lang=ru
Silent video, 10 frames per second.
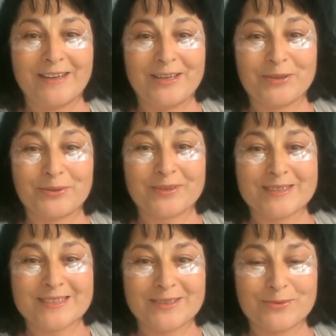а я тут
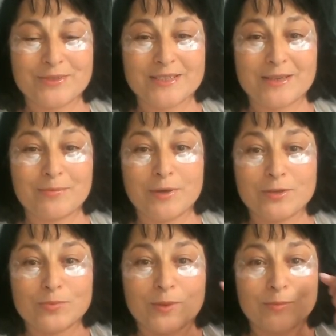красотой
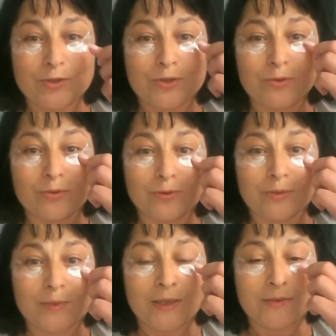занимаюсь, потому что
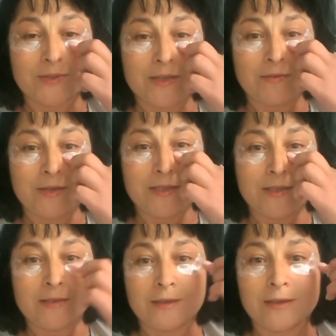утром рано вставать,
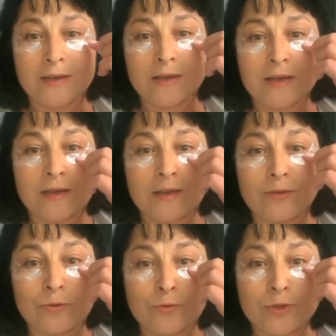и
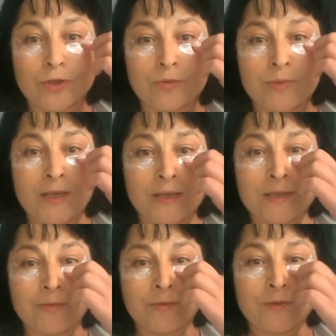точно мне
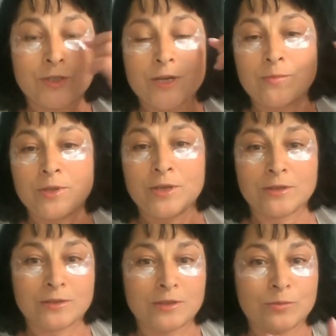этими вещами
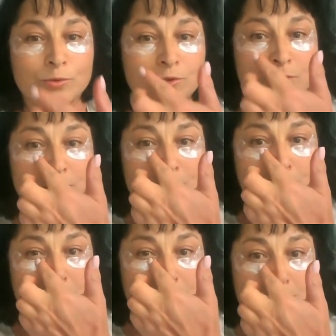некогда будет
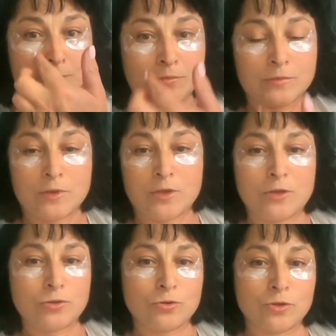заниматься.
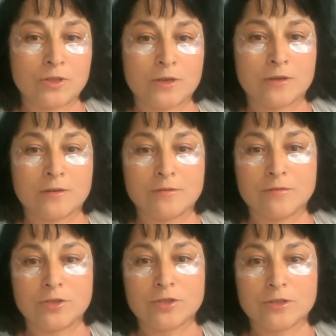Сегодня так,
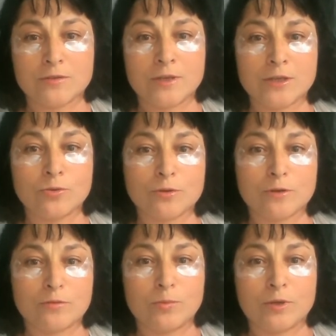честно говоря, долго
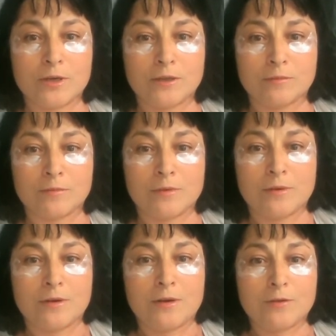выбирала
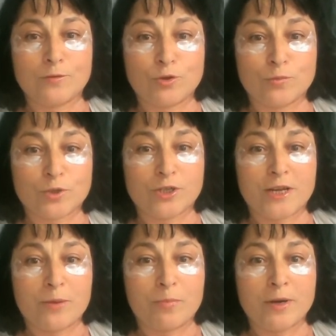в чем же
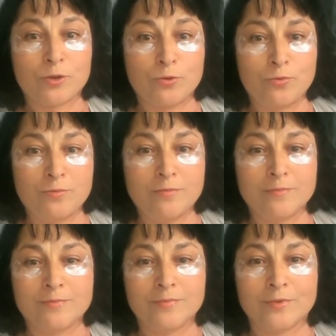я пойду.
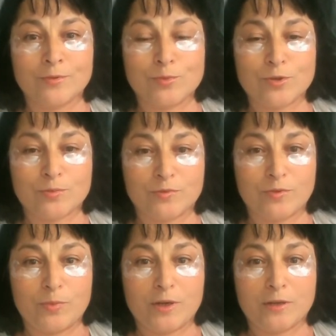В общем,
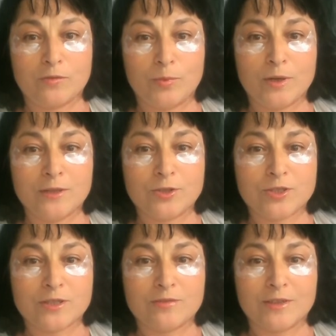выбирала-выбирала,
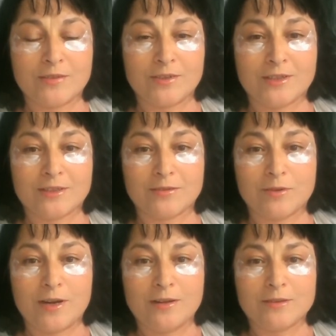часа два, наверное,
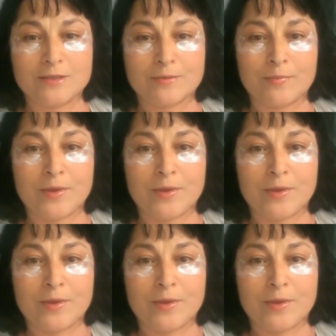ковырялась.